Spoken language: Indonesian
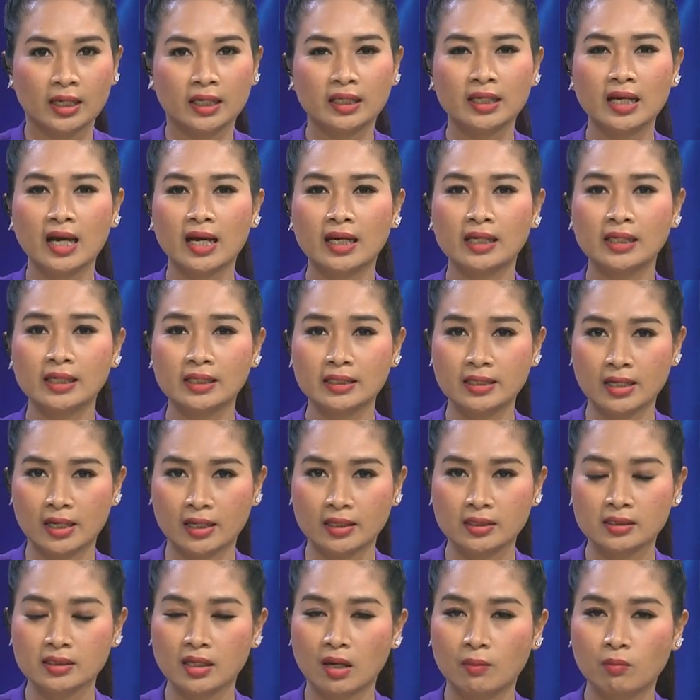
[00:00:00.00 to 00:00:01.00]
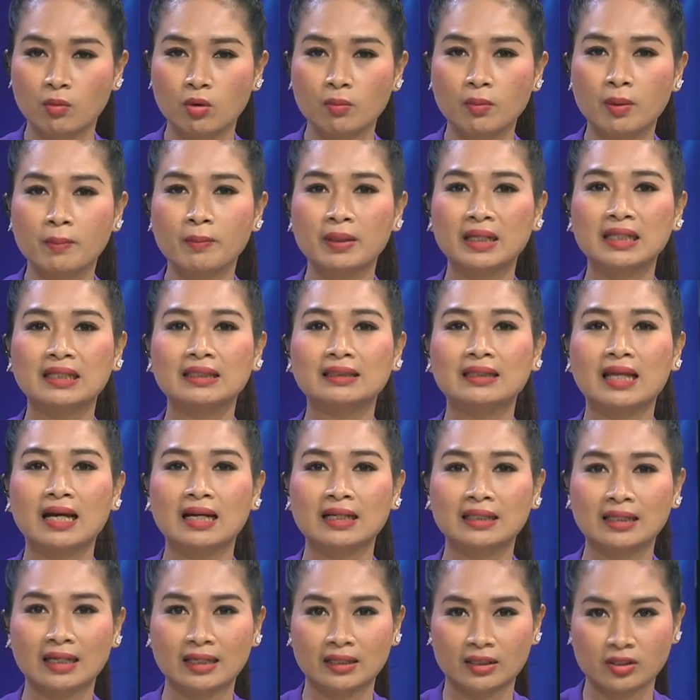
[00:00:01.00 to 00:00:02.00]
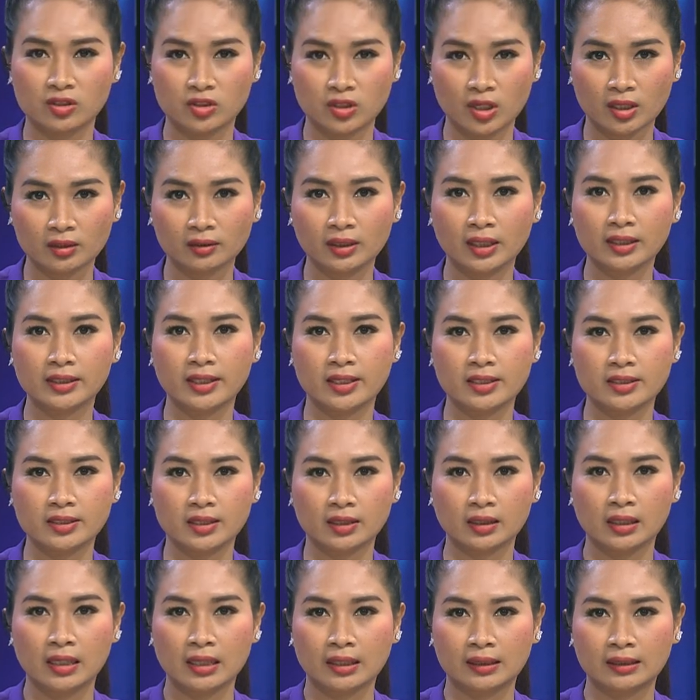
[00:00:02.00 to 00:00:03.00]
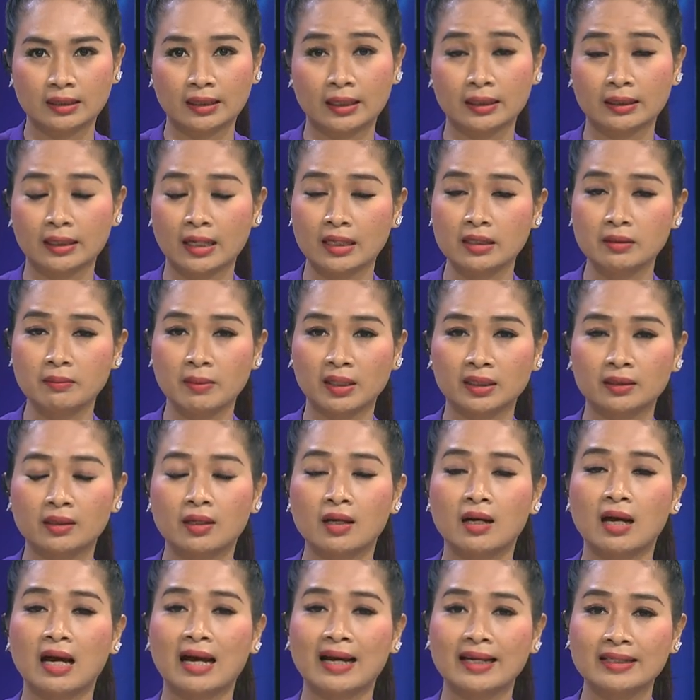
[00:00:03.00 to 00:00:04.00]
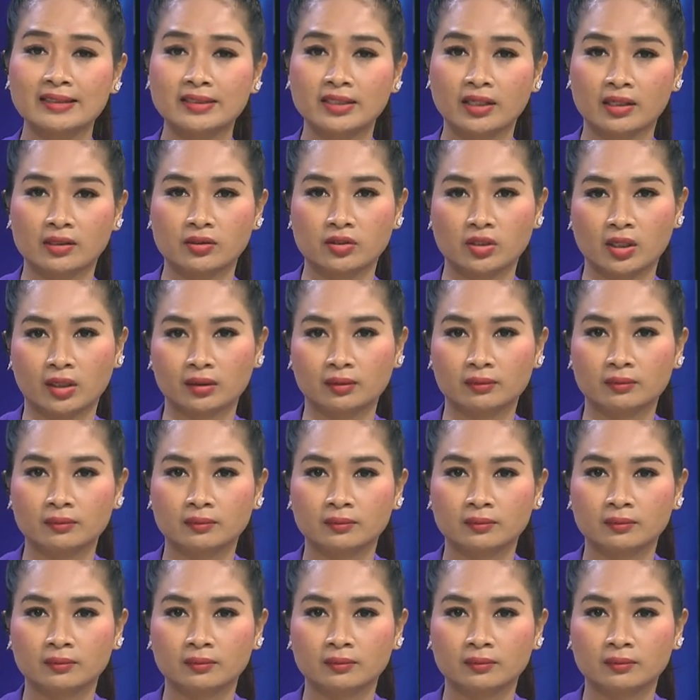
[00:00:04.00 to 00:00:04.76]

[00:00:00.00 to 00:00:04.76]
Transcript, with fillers: Hingga akhirnya Sambo memerintahkan Richard Eliezer dengan kalimat hajar cap.